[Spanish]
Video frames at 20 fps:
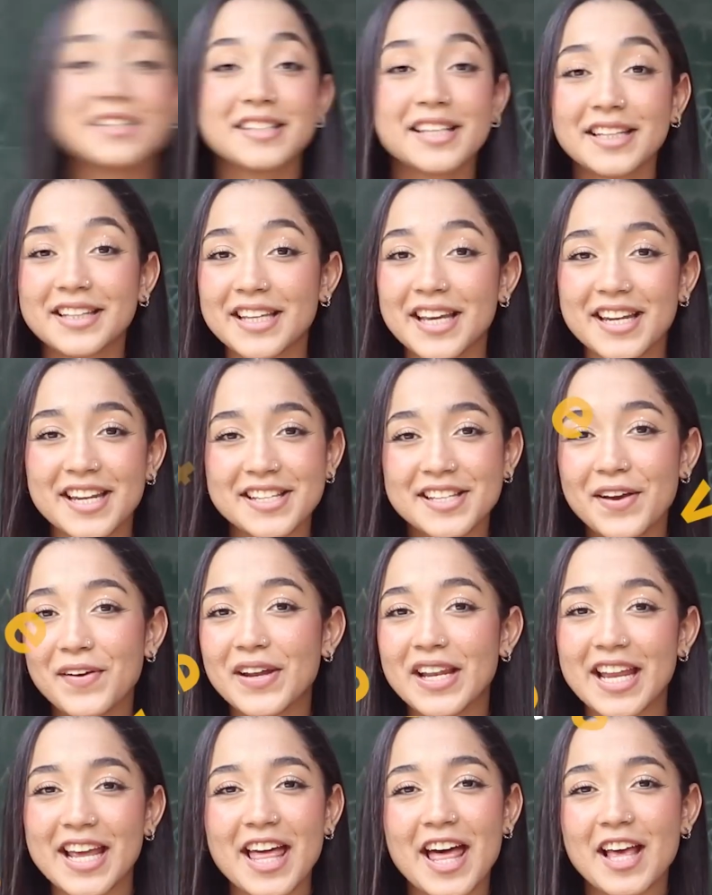Si tienes
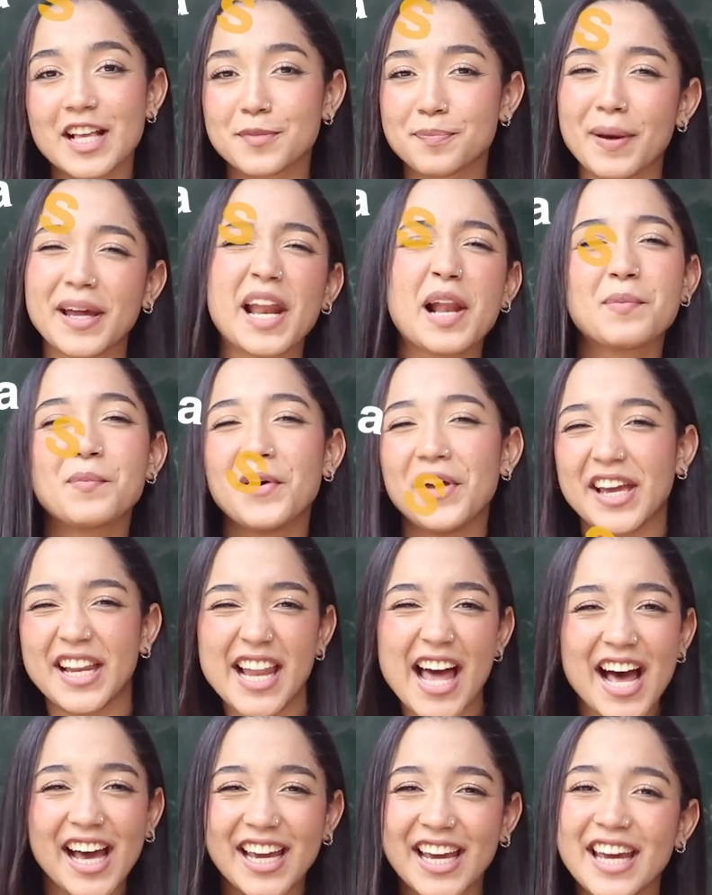habilidades para el
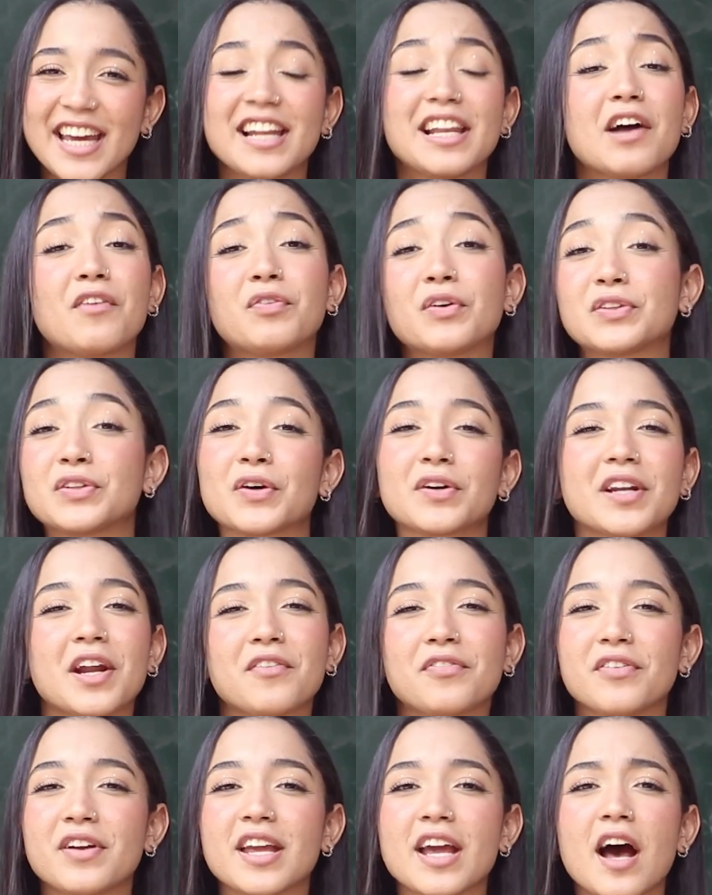modelaje, la
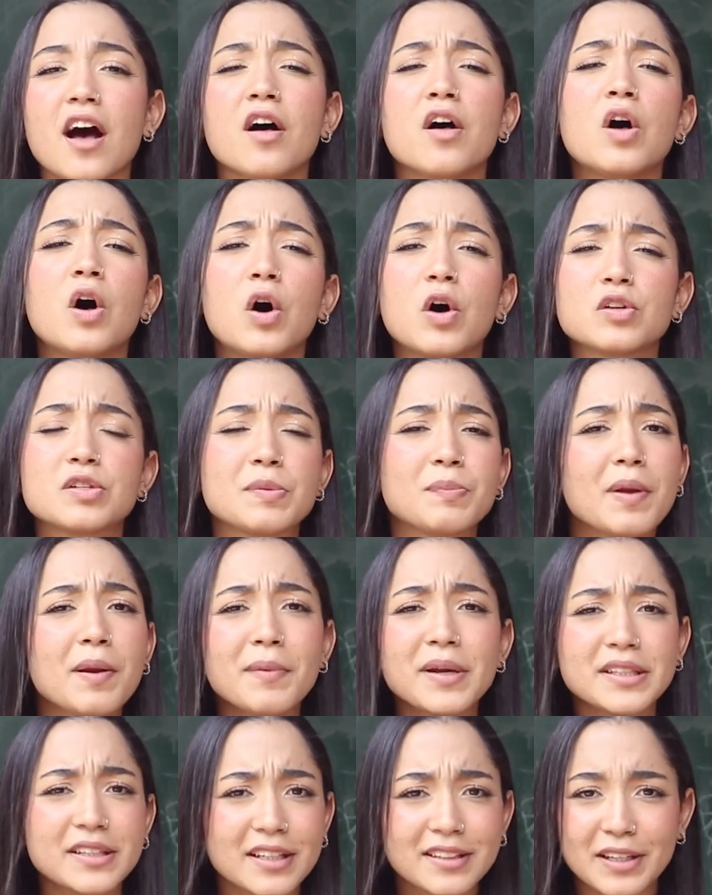fotografía o
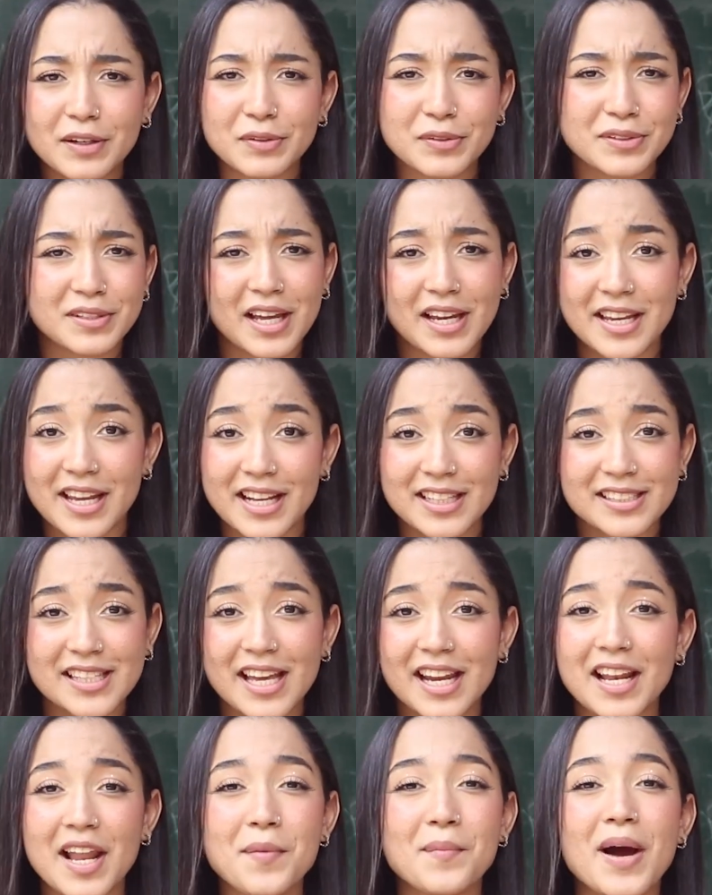simplemente te gustaría
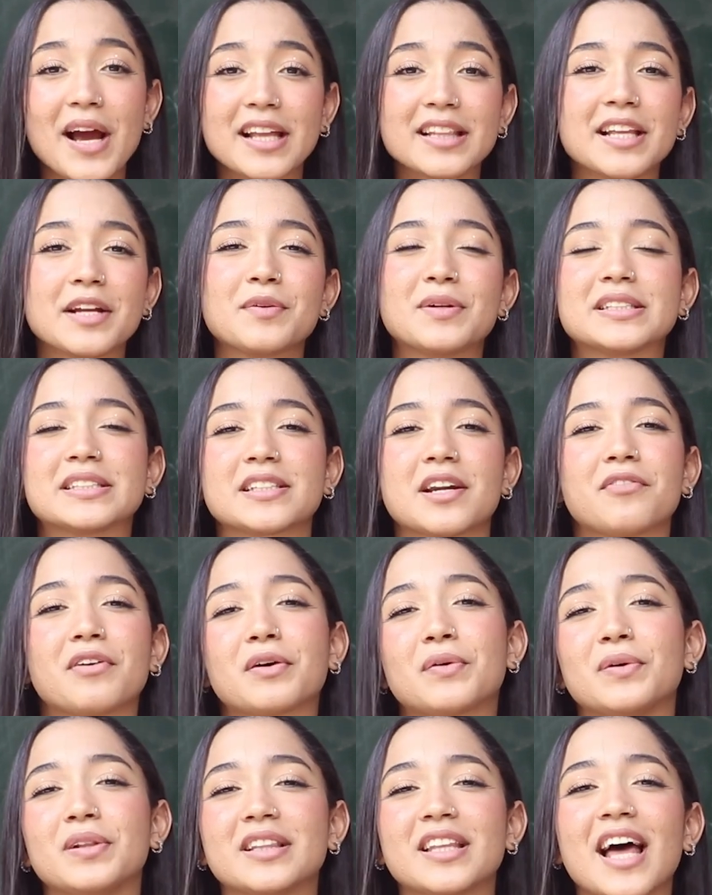hacer la imagen de nuestra
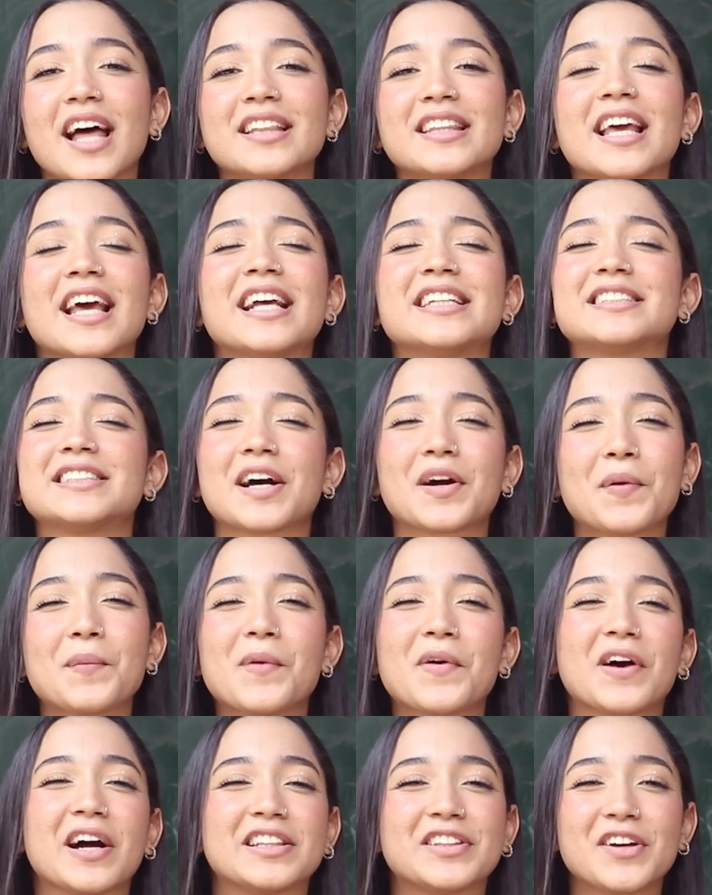facultad, esta
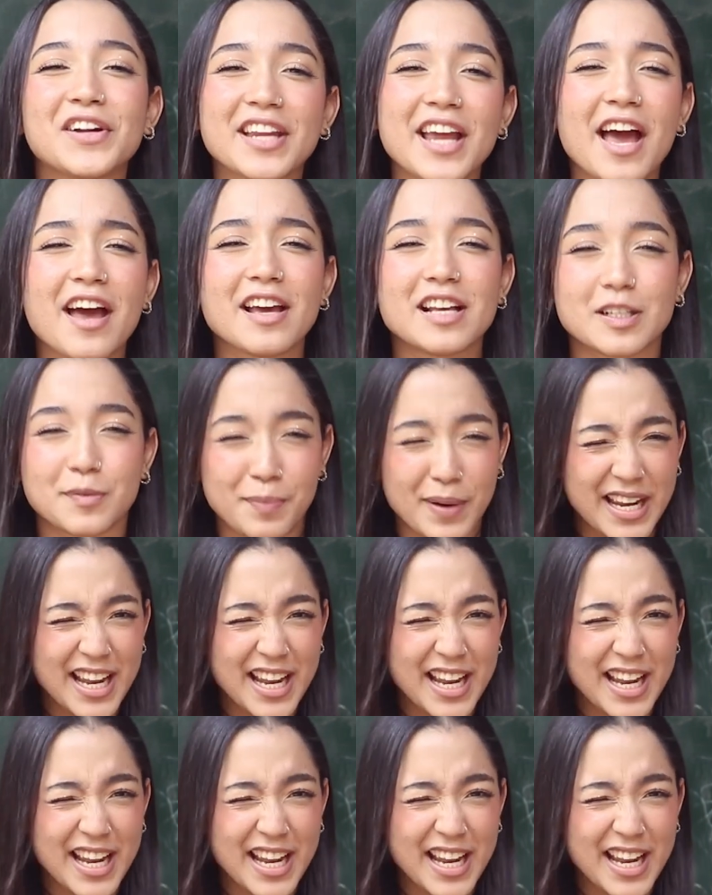convocatoria es